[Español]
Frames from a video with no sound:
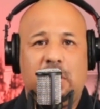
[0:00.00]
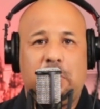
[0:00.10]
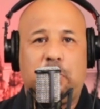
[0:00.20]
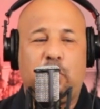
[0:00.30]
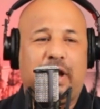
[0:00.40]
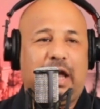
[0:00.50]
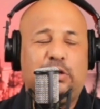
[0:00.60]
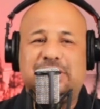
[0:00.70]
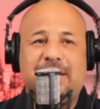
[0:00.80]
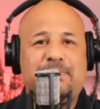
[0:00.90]
porque
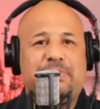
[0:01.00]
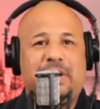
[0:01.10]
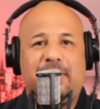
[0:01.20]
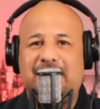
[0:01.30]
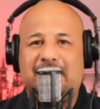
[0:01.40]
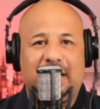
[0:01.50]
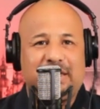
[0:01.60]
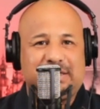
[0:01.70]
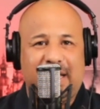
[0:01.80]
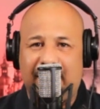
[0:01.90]
ellos siempre van a tener
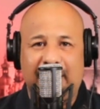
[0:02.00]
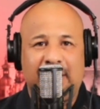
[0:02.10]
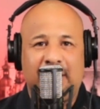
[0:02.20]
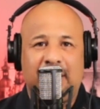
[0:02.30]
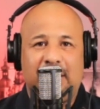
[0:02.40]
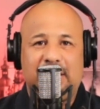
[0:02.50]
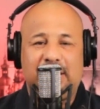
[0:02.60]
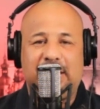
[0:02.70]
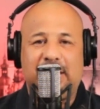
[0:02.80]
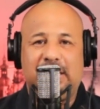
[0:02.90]
chamba.
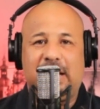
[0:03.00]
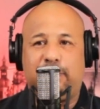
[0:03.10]
Y la